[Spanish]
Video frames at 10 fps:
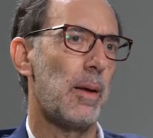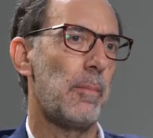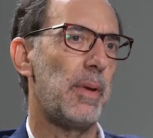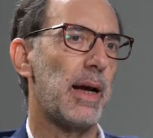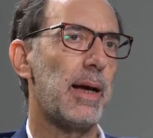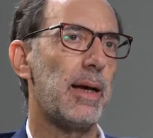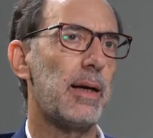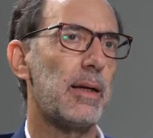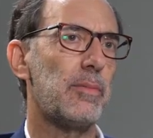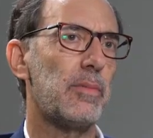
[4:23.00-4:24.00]
Bien,
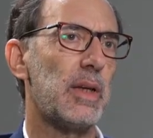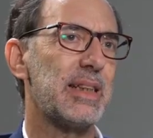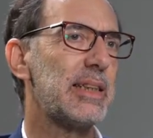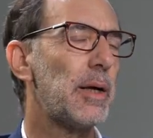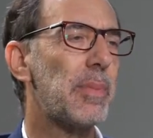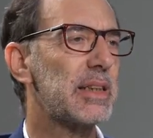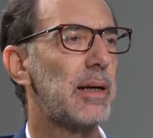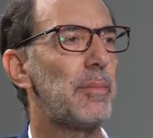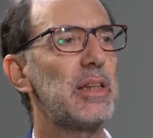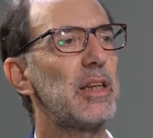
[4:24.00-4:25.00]
eh, existen
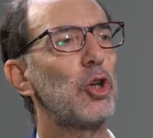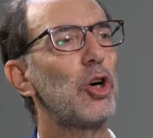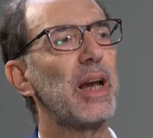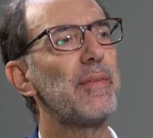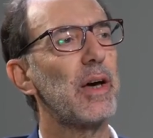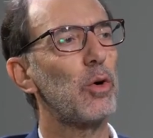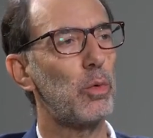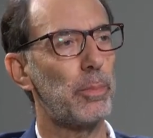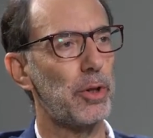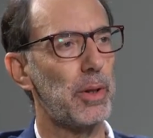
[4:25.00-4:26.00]
básicamente dos grandes
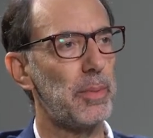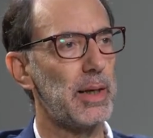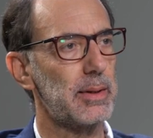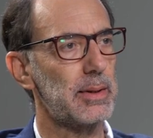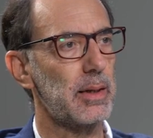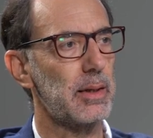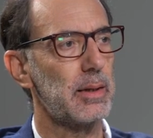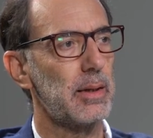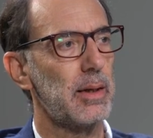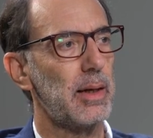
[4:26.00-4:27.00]
grupos de epilepsia.
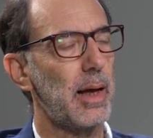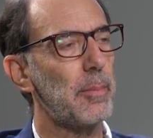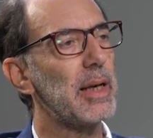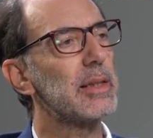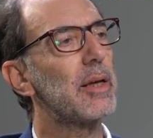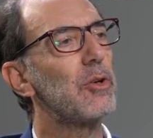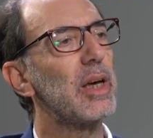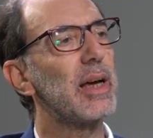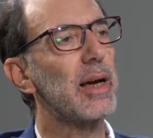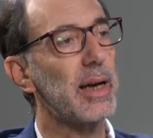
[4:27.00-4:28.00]
La epilepsia de
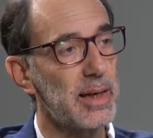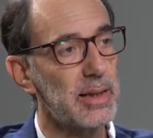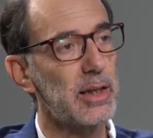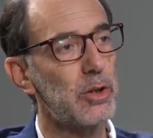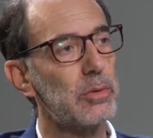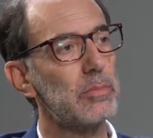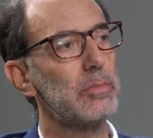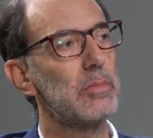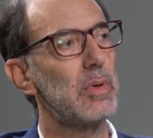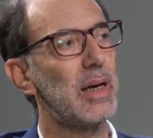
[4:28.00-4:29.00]
origen genético,
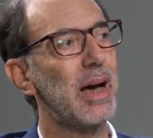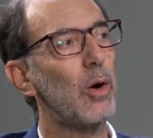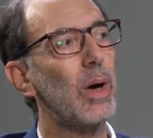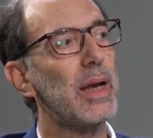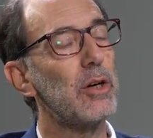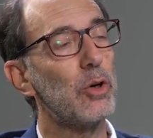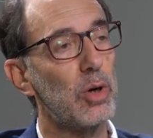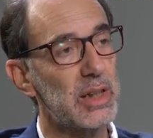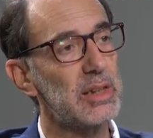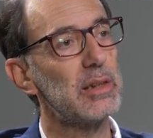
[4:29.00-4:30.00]
en las cuales no
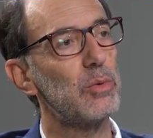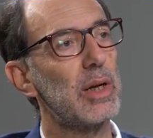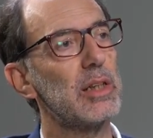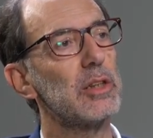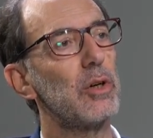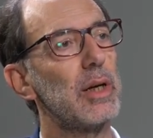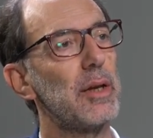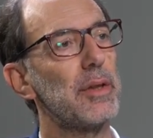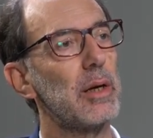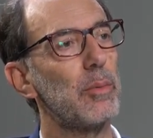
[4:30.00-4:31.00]
existe una lesión en
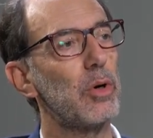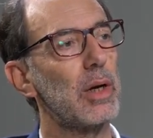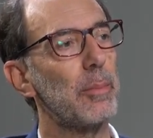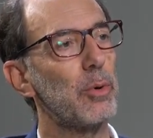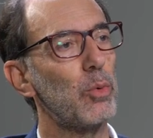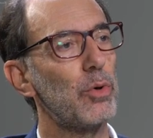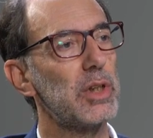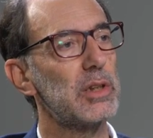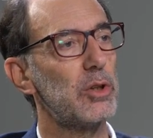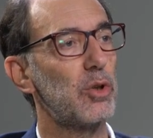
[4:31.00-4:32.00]
el cerebro que la
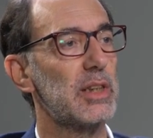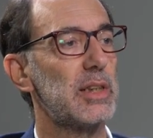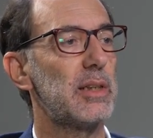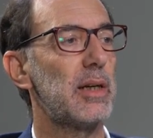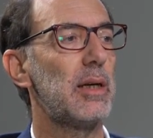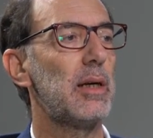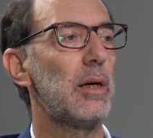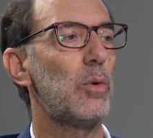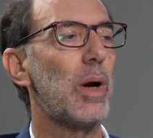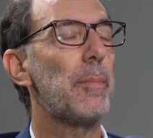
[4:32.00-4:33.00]
produce, sino que existe
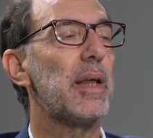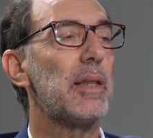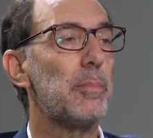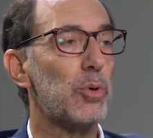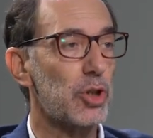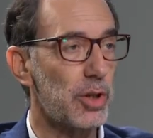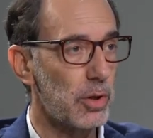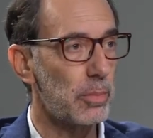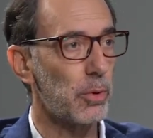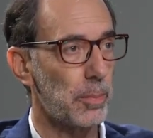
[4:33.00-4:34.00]
una
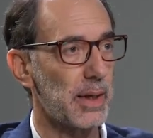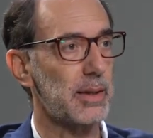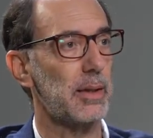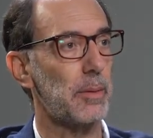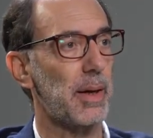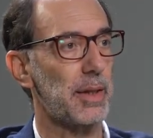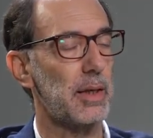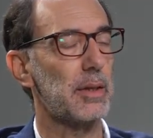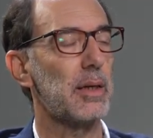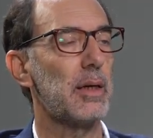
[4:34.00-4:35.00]
predisposición por parte del
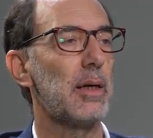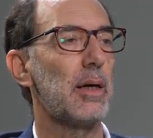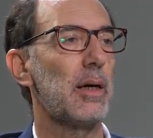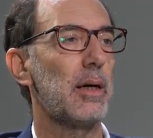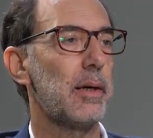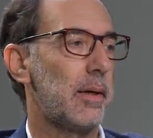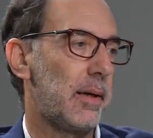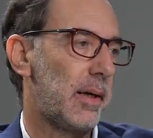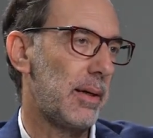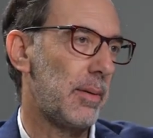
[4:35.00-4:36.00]
paciente
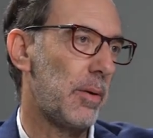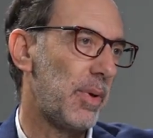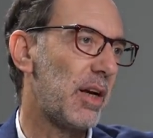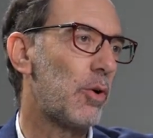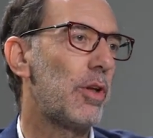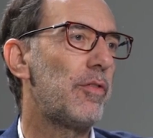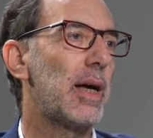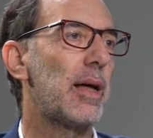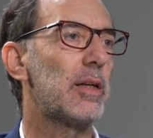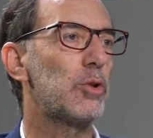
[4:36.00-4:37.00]
eh, que, viene
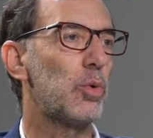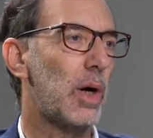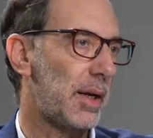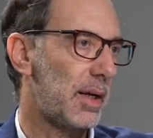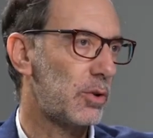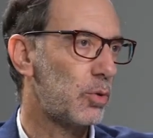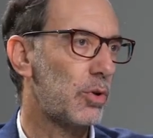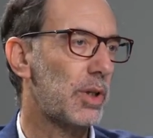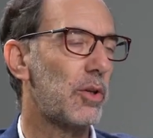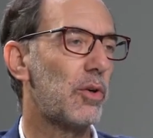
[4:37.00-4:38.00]
codificada en sus genes, su
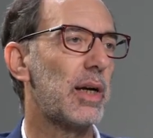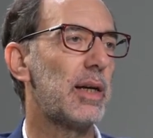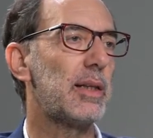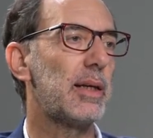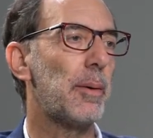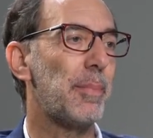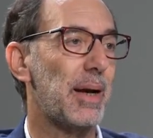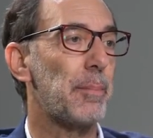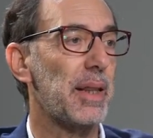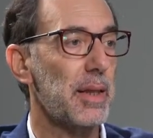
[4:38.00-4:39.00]
dotación genética,
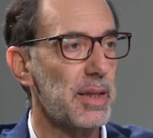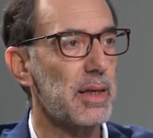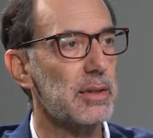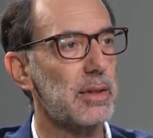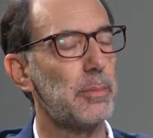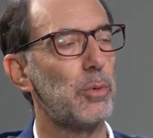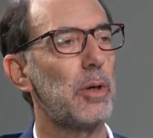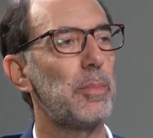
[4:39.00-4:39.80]
para padecer ese tipo de